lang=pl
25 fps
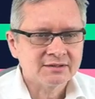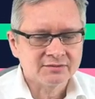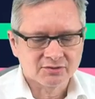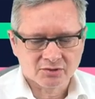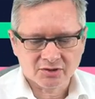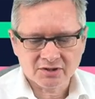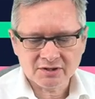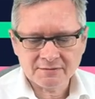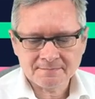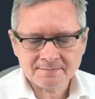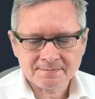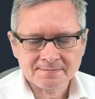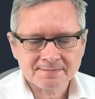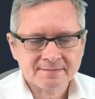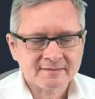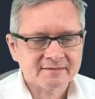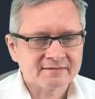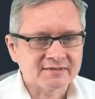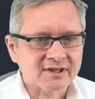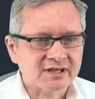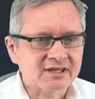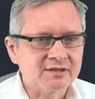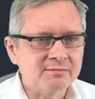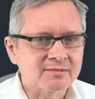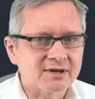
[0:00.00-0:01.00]
No i
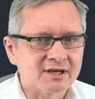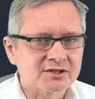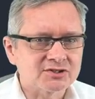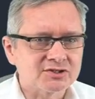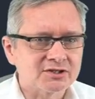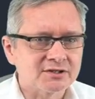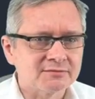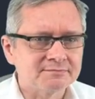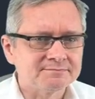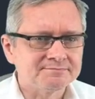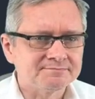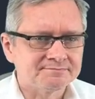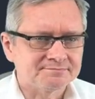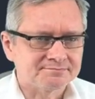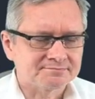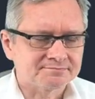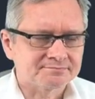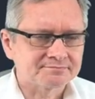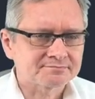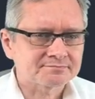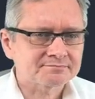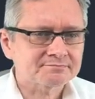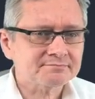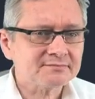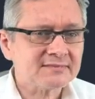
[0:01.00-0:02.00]
w takim razie
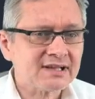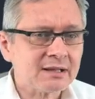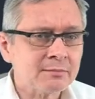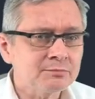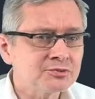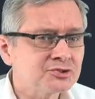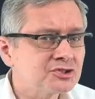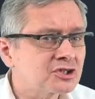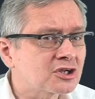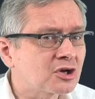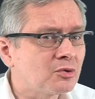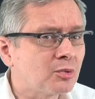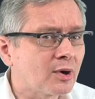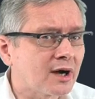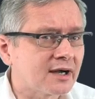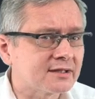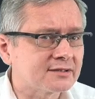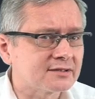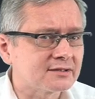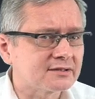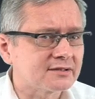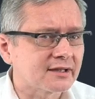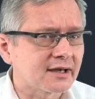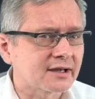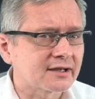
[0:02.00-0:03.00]

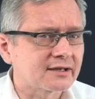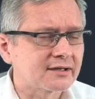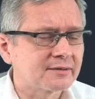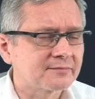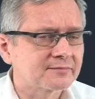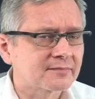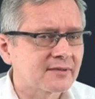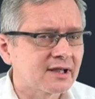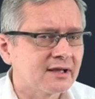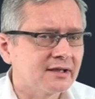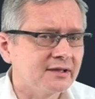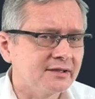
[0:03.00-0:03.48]
przykłady, tak.